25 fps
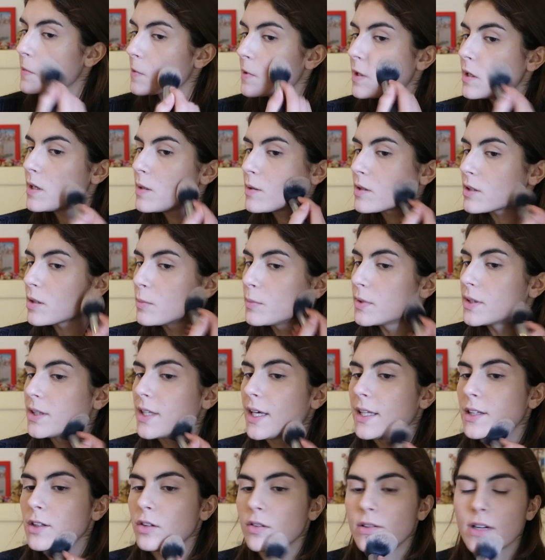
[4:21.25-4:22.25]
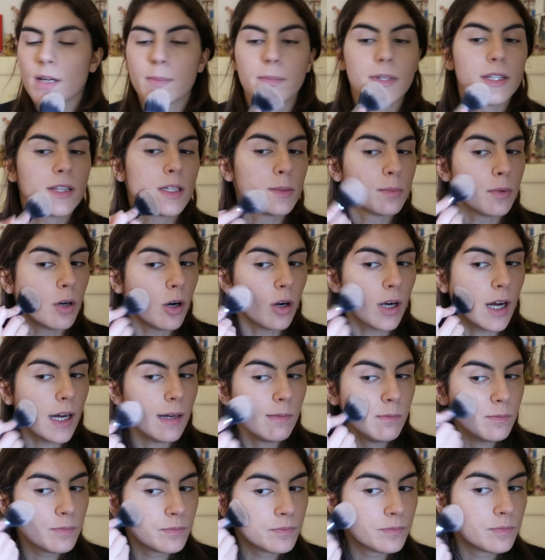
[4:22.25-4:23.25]
e ne sto mettendo veramente
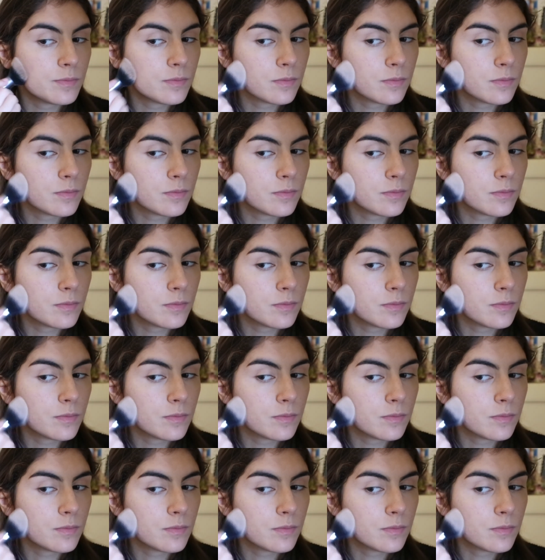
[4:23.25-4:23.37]
poca